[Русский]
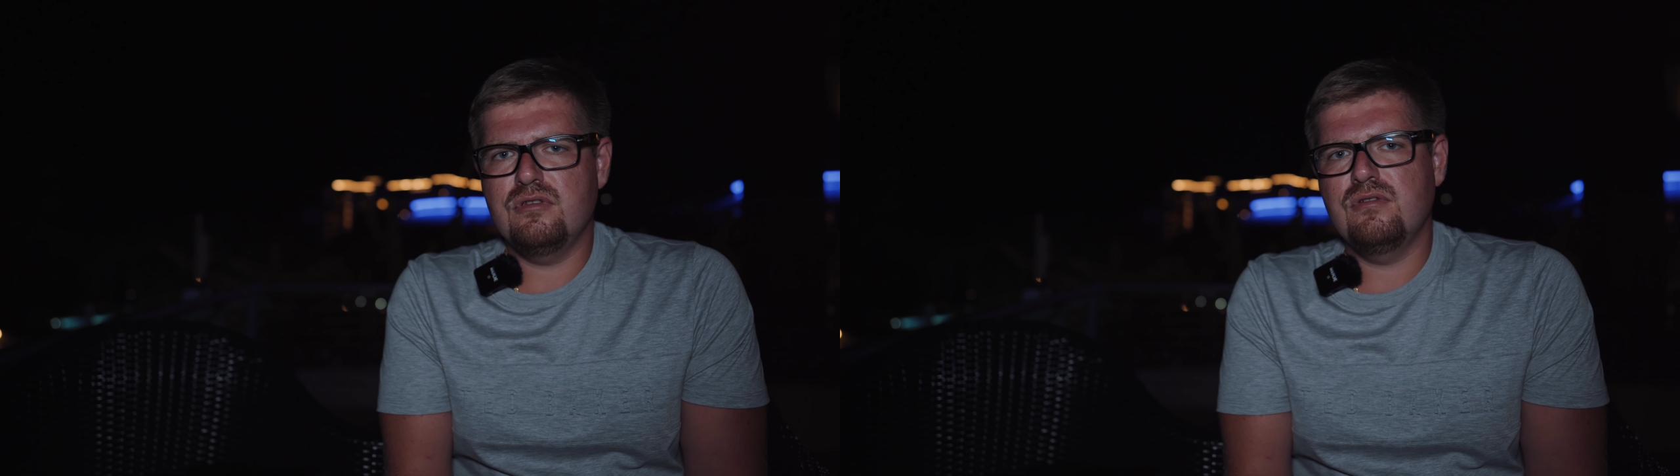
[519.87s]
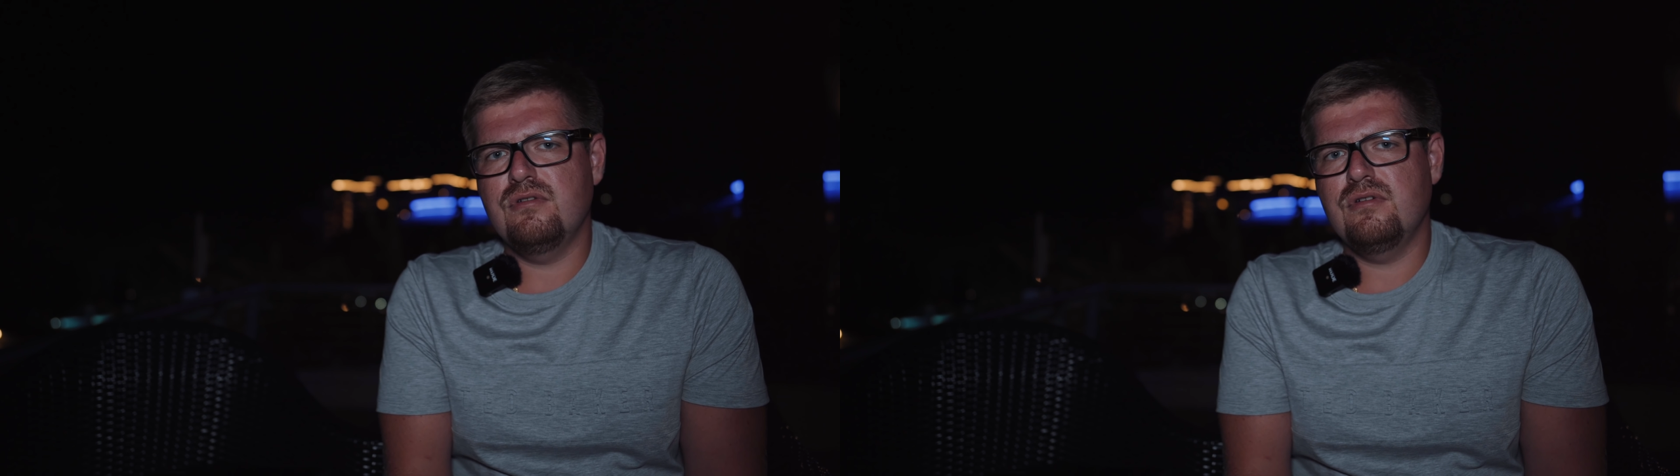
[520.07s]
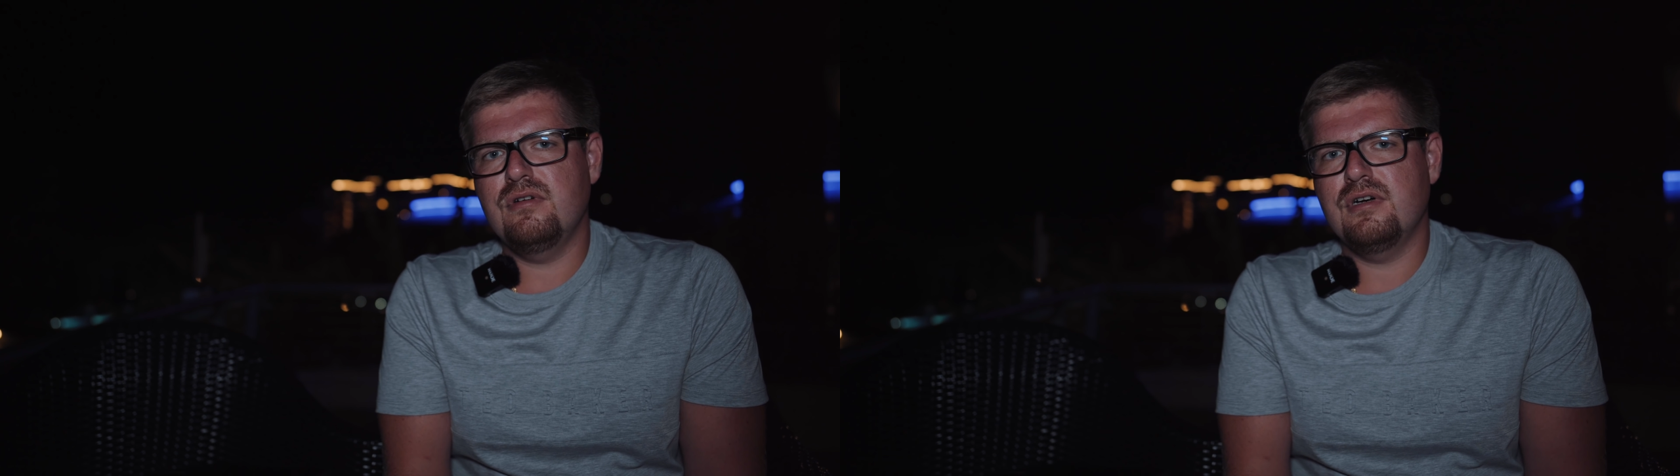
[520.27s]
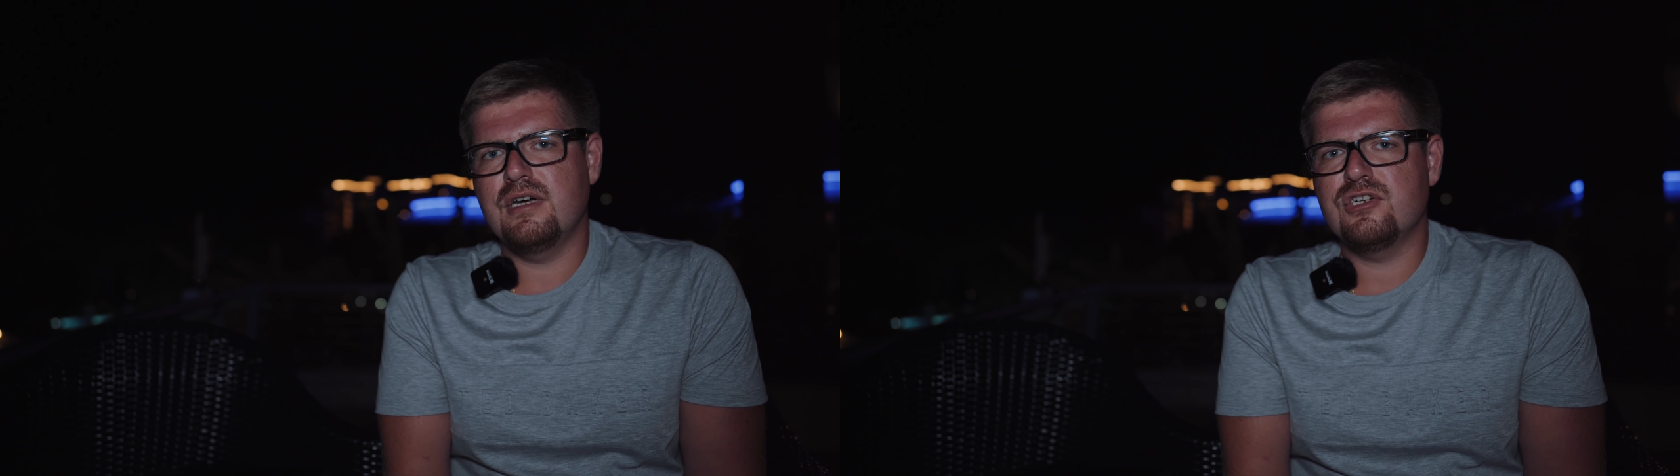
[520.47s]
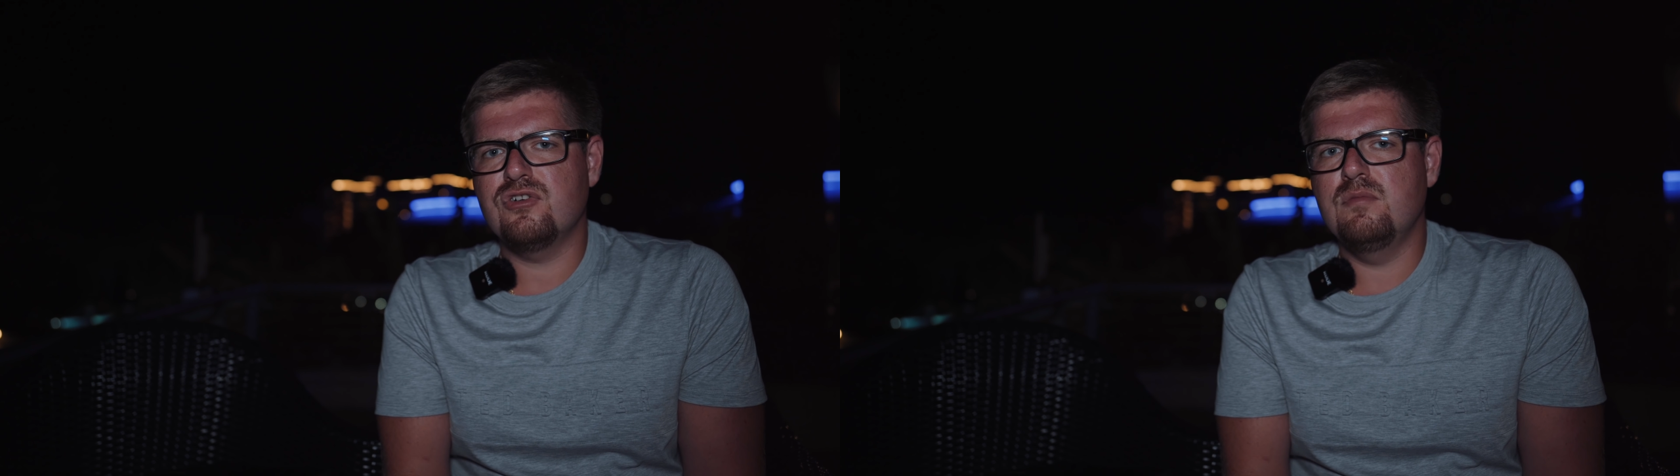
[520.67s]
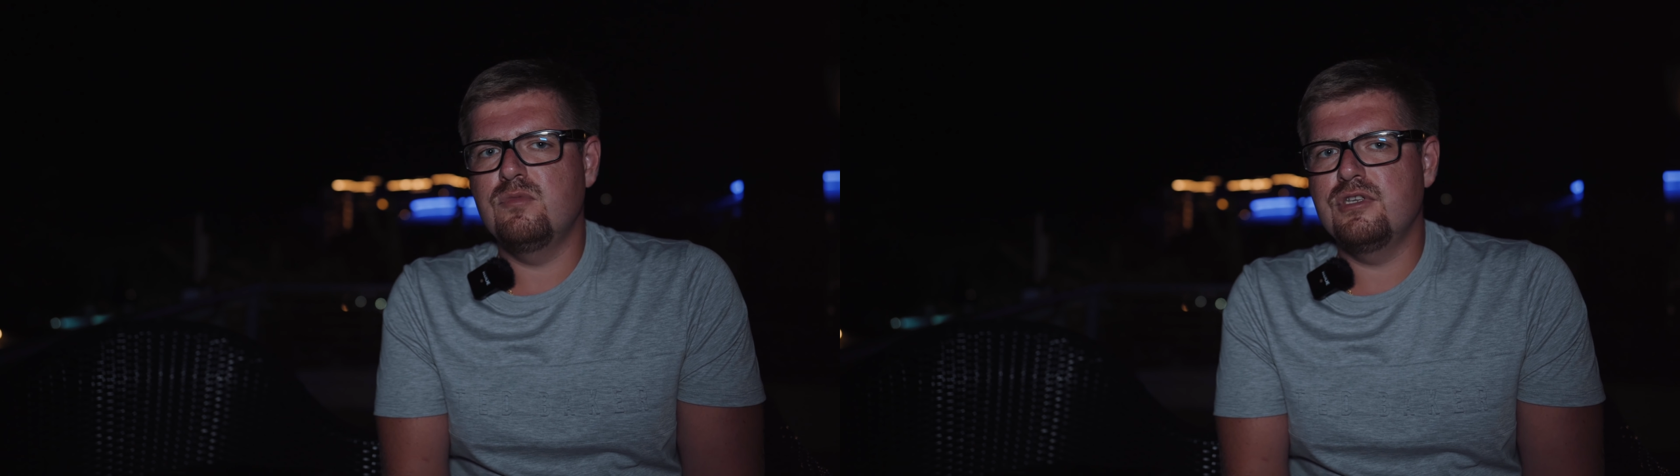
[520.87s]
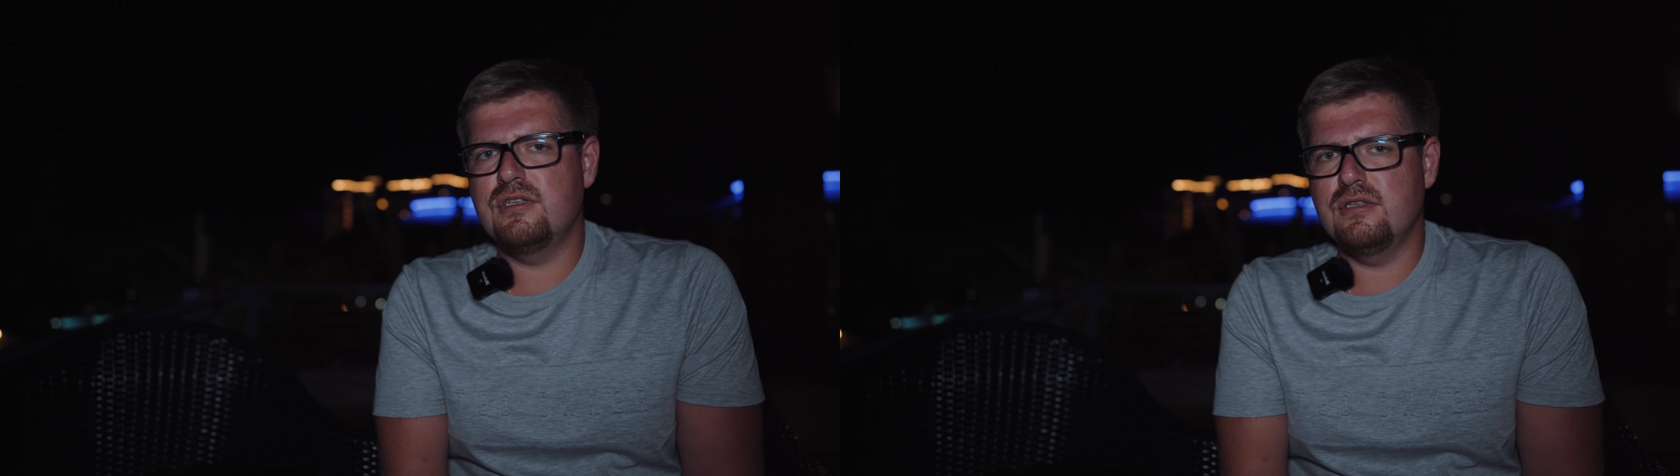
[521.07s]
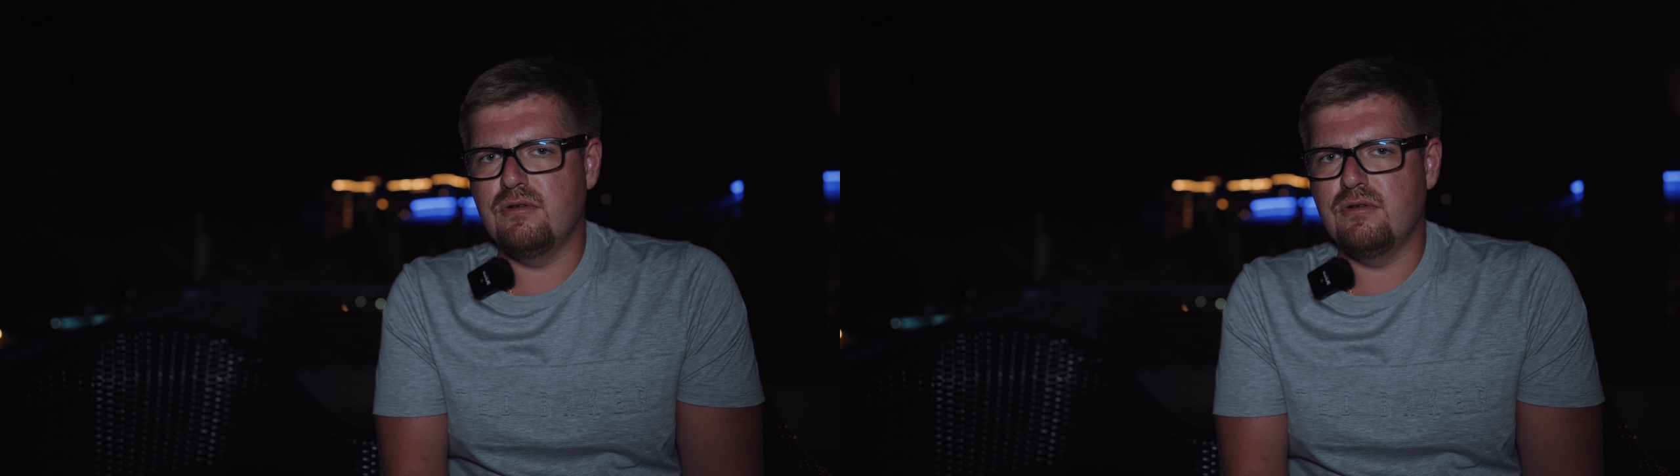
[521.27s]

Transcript: но хорошо им будет